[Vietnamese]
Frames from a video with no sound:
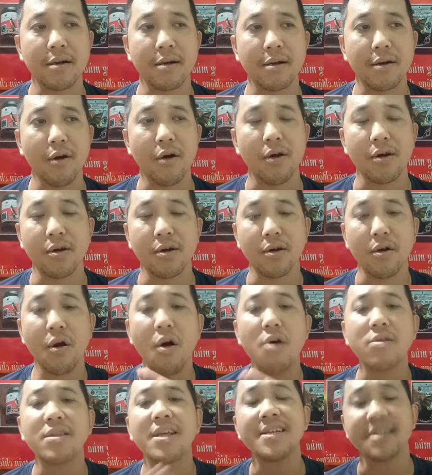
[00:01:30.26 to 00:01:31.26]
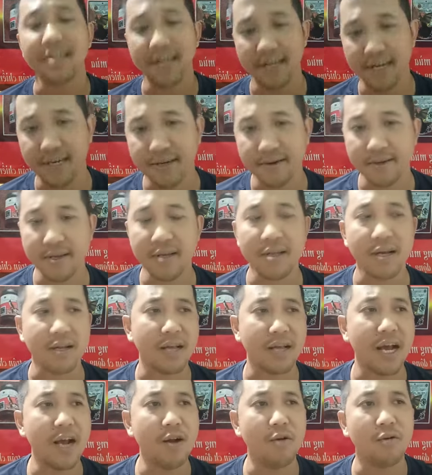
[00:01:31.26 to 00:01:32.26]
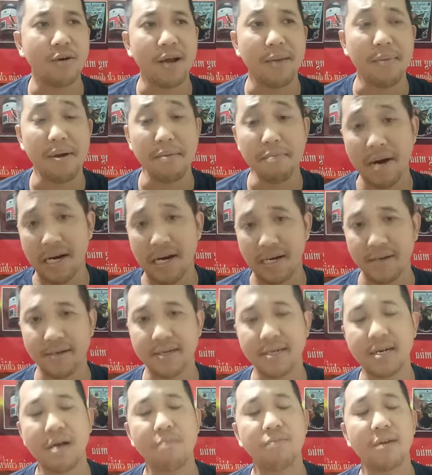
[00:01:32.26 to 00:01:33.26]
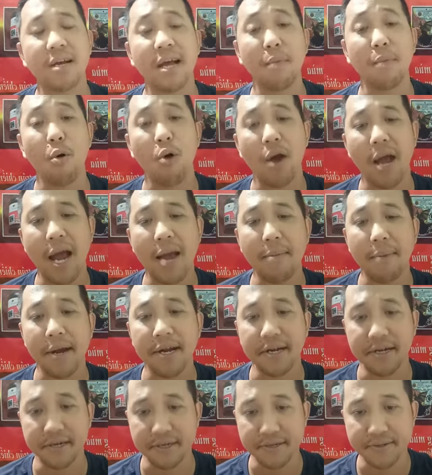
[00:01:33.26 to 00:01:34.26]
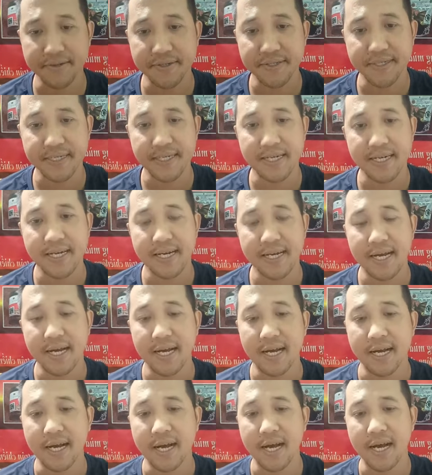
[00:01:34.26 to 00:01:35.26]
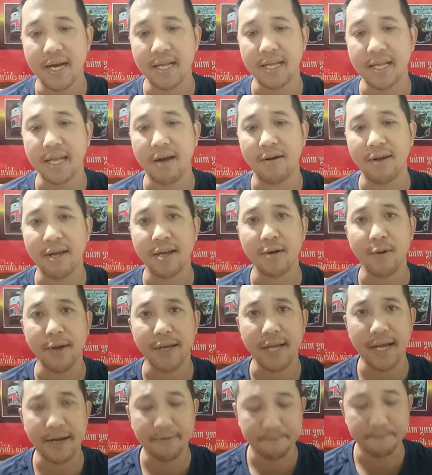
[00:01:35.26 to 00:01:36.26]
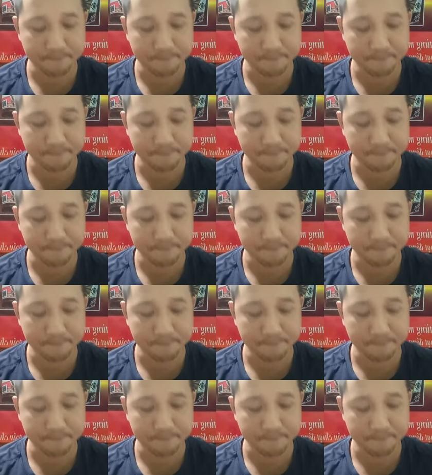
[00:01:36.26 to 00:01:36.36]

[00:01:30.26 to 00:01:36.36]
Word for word: gọi có tiến triển chứ thực tế luôn đã bị bệnh, không thể ngày một ngày hai mà hết được. Chào Hiền Nguyễn nha.